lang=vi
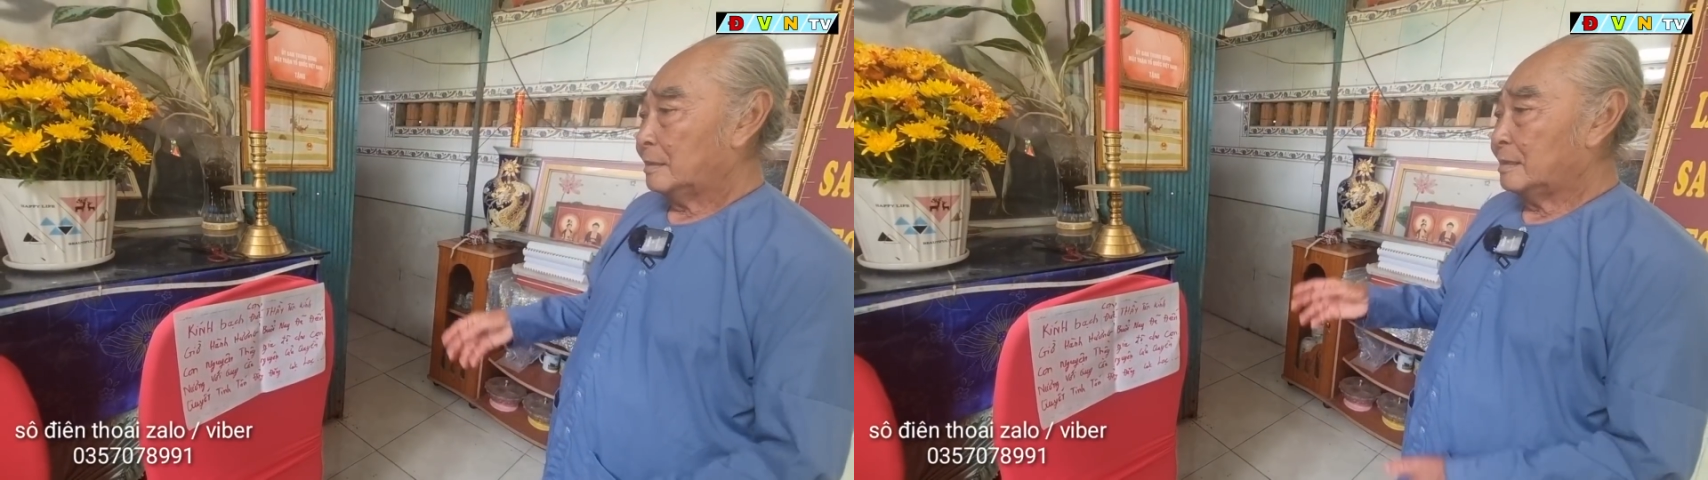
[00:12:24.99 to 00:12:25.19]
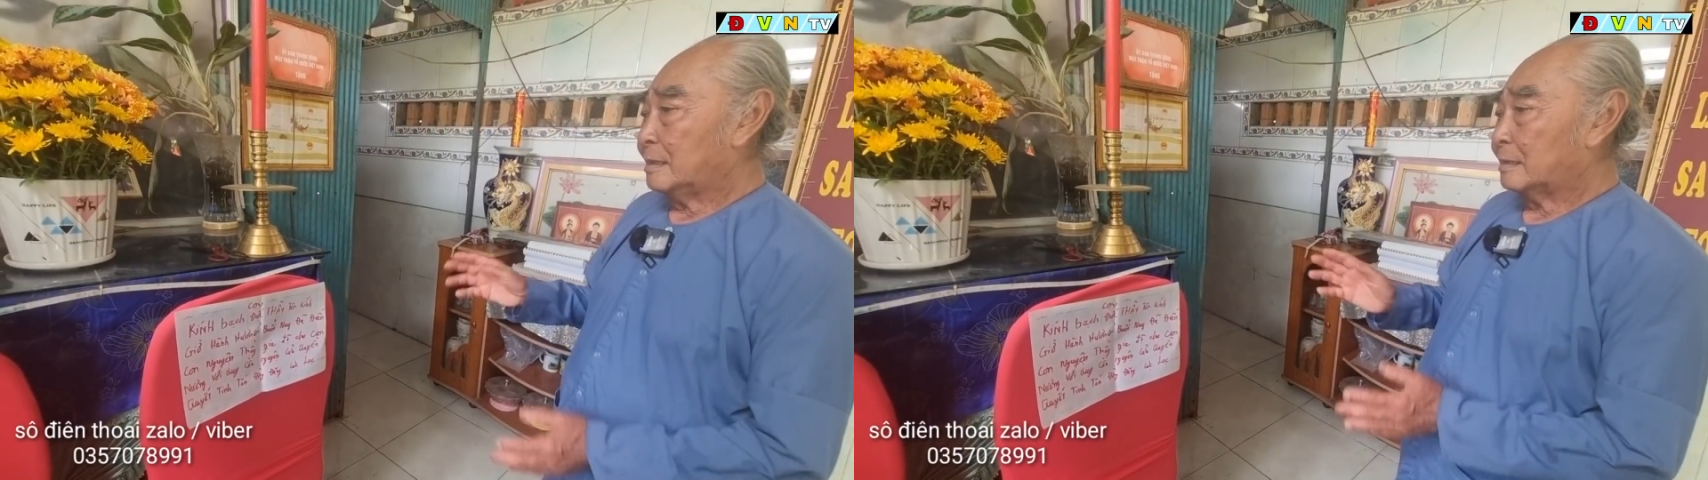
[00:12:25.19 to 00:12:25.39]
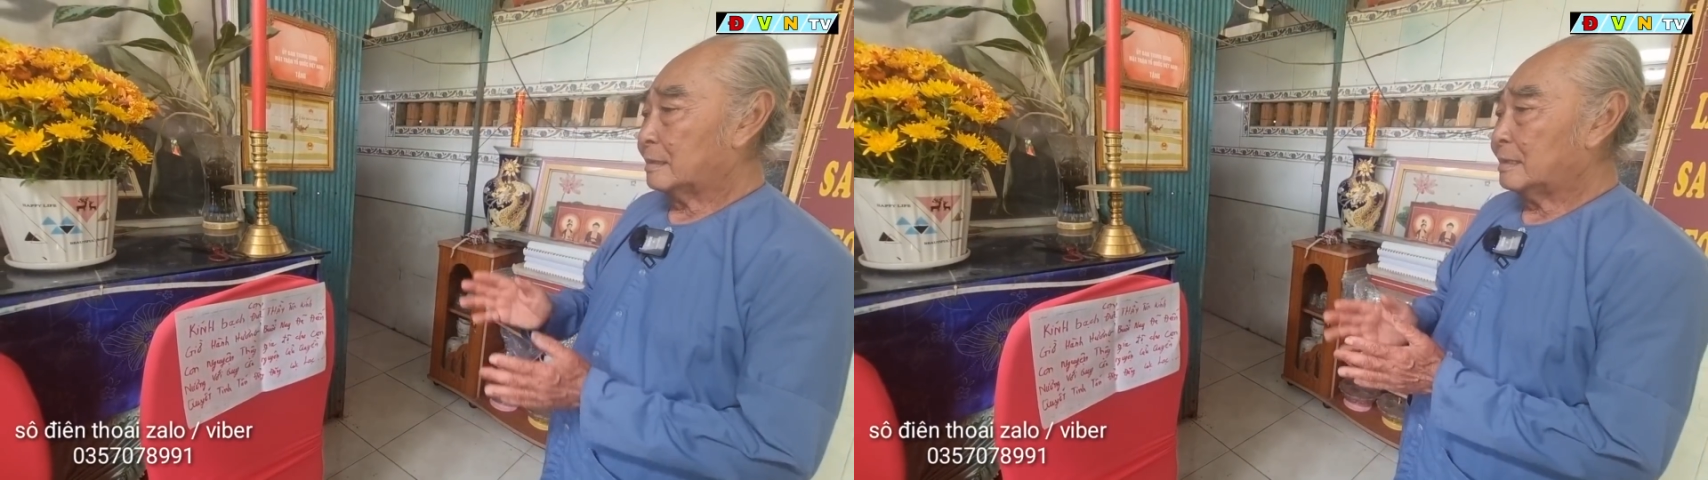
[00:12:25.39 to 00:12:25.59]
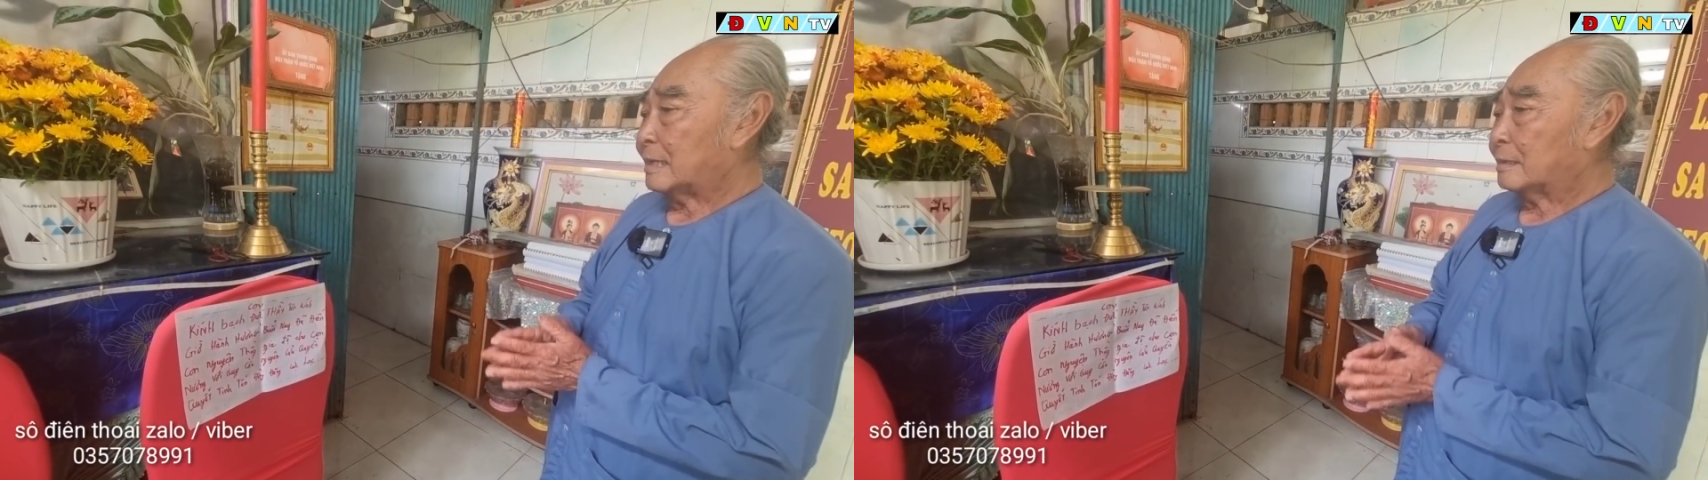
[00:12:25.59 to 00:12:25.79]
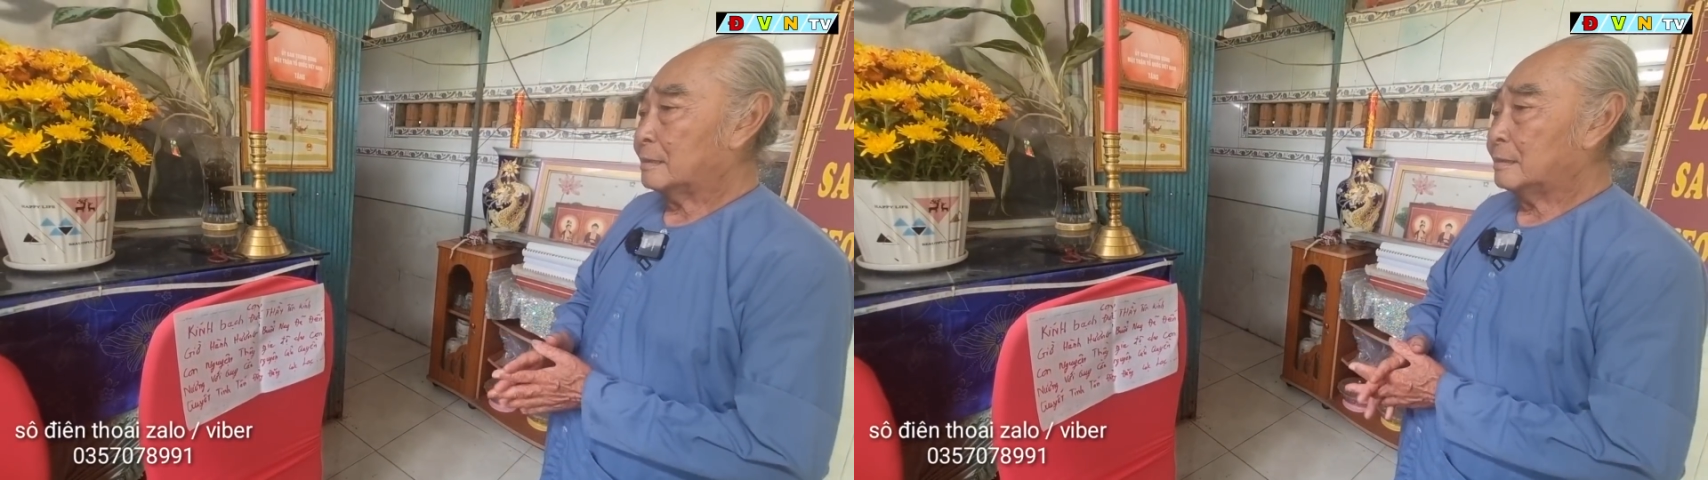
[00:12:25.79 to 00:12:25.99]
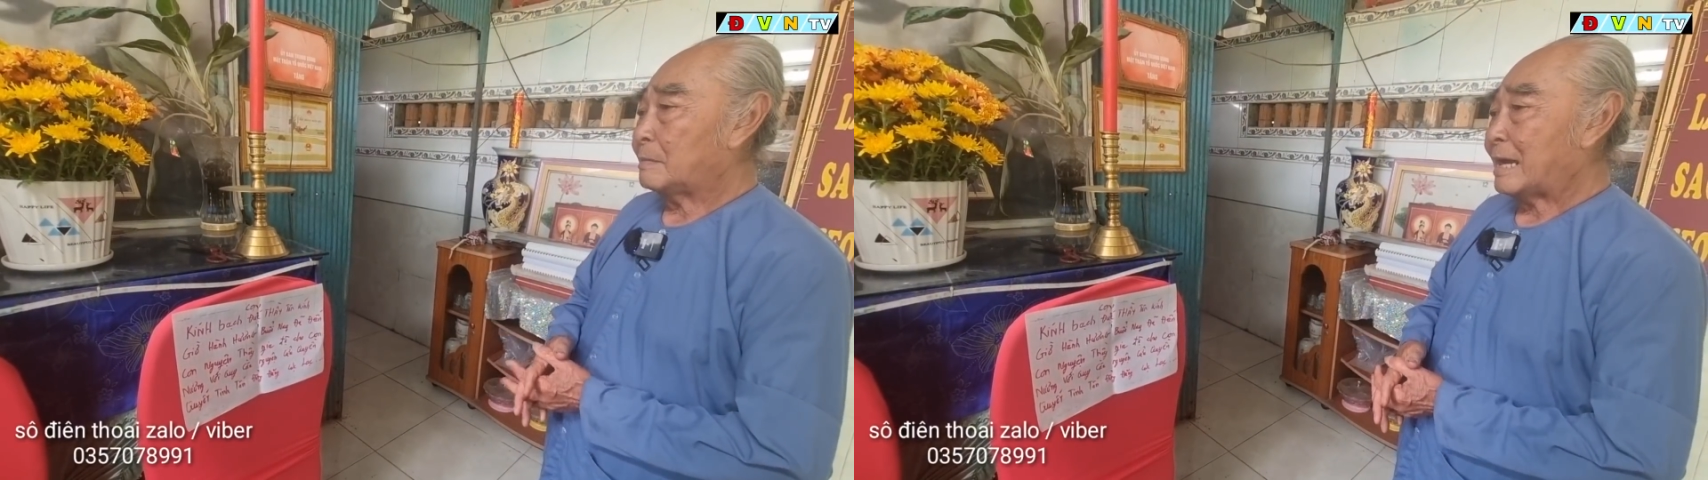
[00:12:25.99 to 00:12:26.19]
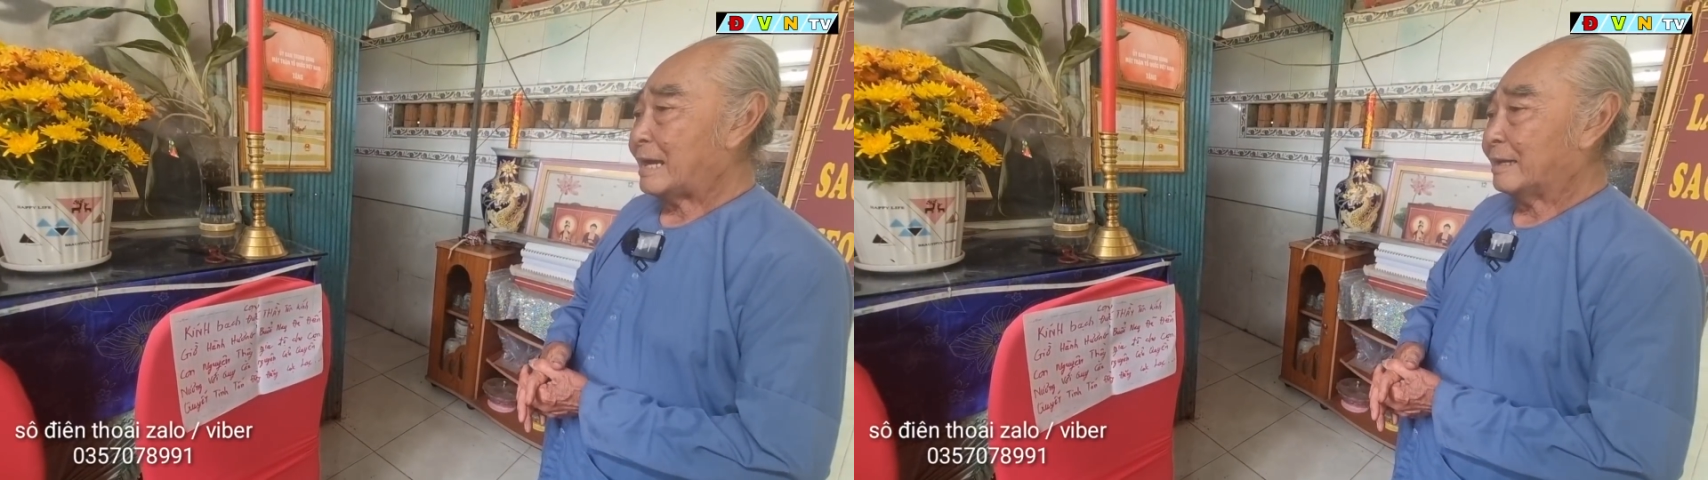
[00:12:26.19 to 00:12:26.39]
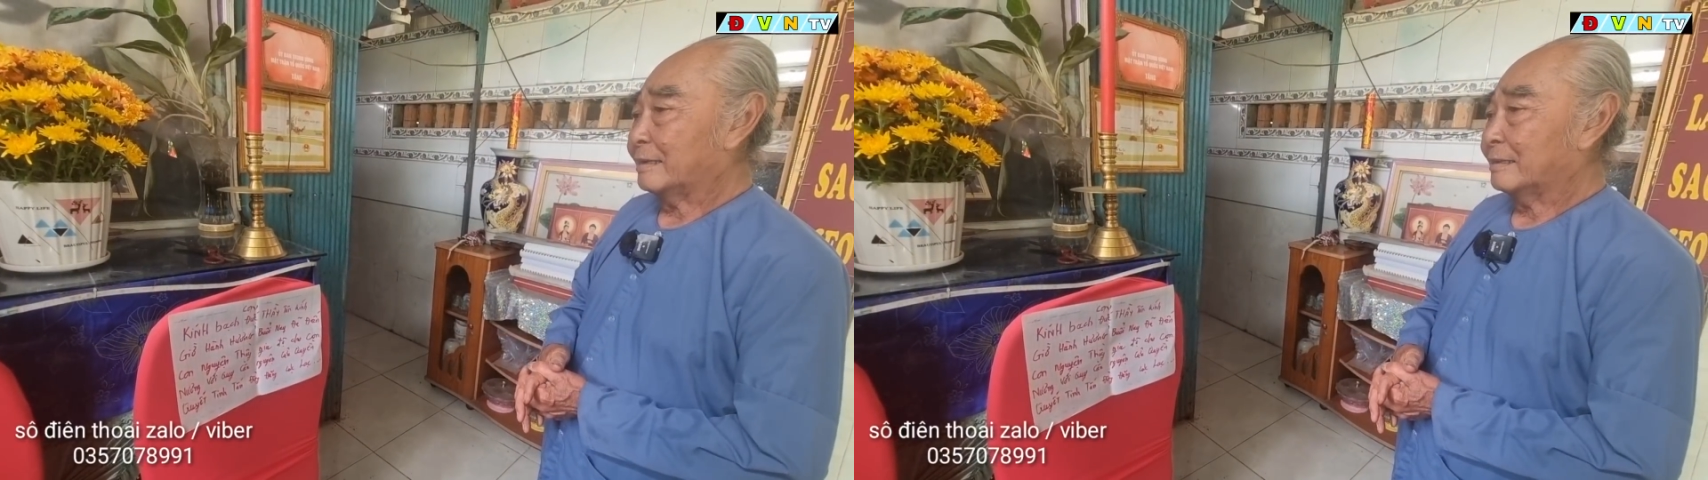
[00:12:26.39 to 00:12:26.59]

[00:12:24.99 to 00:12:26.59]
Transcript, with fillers: Dưới hơn dưới lần thứ ba